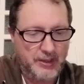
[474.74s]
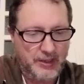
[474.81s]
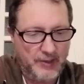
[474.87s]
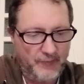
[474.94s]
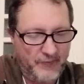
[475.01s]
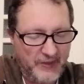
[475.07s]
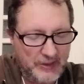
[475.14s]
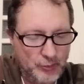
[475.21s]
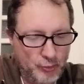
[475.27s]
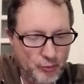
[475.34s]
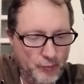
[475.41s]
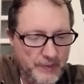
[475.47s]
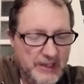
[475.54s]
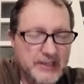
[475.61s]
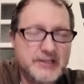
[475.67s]
in
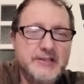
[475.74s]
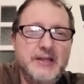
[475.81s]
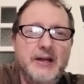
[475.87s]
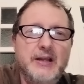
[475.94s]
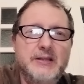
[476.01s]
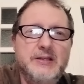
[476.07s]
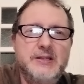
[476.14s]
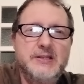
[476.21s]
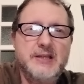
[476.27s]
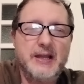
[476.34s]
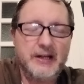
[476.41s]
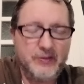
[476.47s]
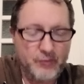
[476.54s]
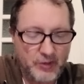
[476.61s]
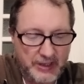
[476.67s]
frantumi la stella di
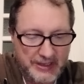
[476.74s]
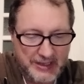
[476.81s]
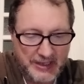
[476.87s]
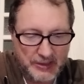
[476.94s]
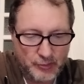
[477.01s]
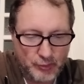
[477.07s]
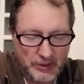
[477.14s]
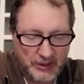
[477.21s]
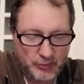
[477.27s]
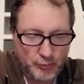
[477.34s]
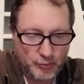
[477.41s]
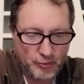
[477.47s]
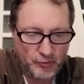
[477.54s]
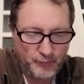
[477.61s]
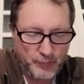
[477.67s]
Zang. Vorrei dire a
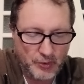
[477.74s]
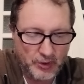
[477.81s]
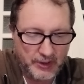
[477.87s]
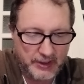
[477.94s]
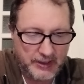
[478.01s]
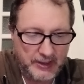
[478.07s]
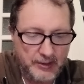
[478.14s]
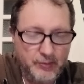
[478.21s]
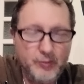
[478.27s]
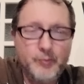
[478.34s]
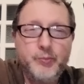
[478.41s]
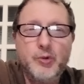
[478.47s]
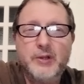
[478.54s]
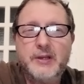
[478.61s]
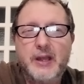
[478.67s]
tutto sport che
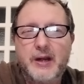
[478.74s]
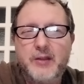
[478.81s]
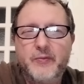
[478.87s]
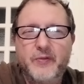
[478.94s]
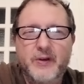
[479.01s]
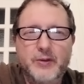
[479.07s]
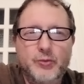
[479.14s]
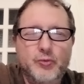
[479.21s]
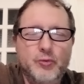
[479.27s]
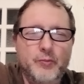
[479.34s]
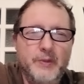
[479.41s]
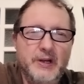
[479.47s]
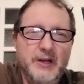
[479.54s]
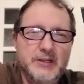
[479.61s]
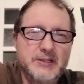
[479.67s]
non può andare in
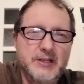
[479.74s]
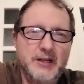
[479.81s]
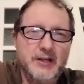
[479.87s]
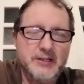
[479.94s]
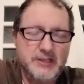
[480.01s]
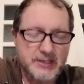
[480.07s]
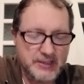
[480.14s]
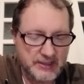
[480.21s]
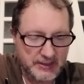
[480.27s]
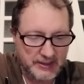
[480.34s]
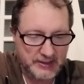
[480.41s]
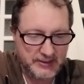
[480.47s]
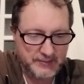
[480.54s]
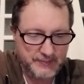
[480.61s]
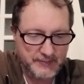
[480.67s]
frantumi la stella di
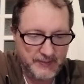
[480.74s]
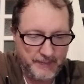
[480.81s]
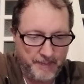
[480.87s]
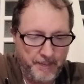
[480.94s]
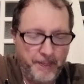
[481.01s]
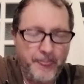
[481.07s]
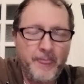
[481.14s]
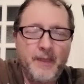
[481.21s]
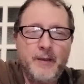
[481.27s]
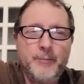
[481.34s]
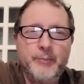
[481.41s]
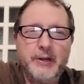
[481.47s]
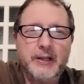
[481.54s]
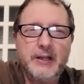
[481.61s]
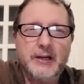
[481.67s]
Zang,
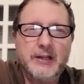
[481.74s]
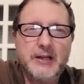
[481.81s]
perché il